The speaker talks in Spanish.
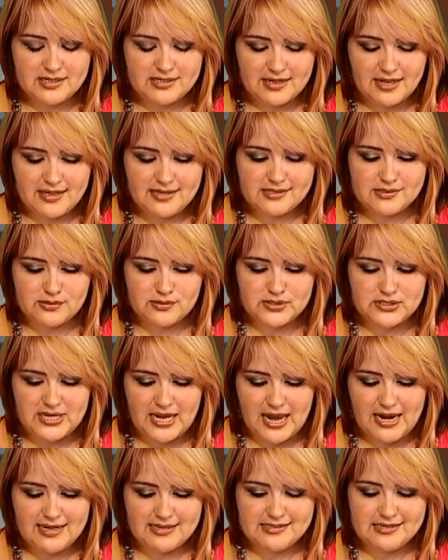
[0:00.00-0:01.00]
redes
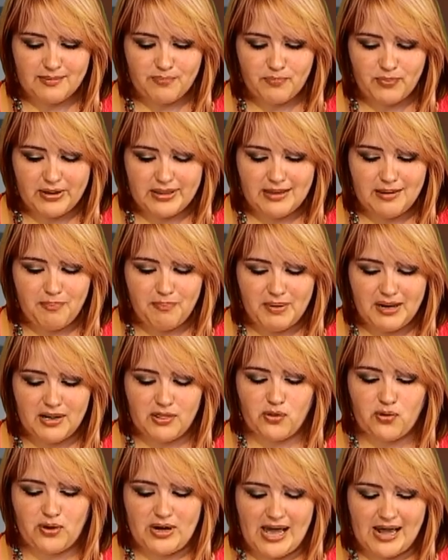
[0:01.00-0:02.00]
sociales se puede
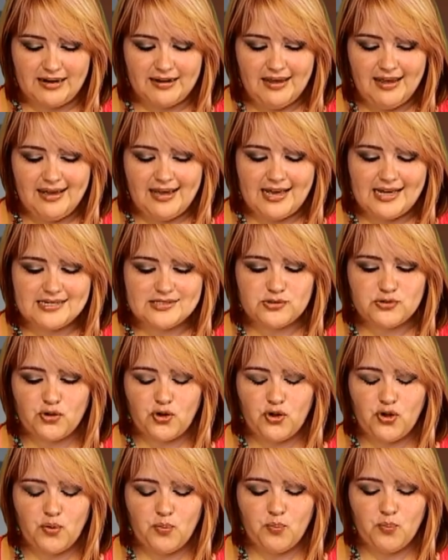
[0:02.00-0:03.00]
perdonar?
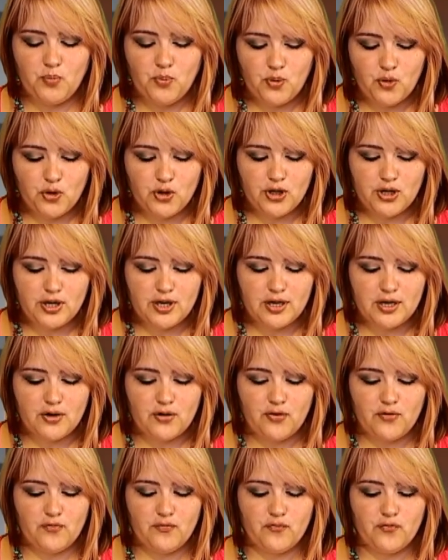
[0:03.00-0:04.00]
Estoy muy
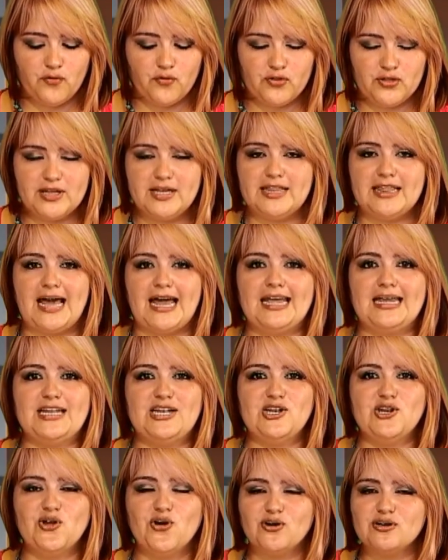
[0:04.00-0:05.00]
confundida y
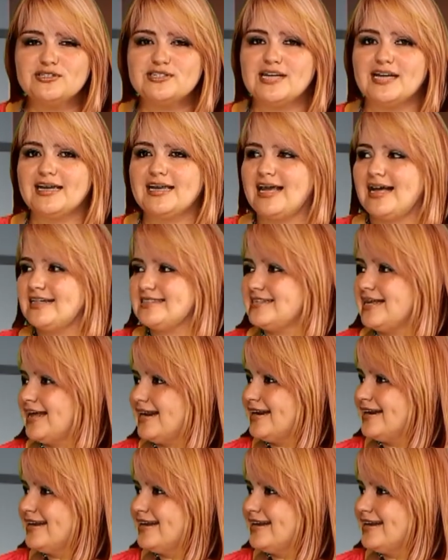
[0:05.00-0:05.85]
no sé qué hacer.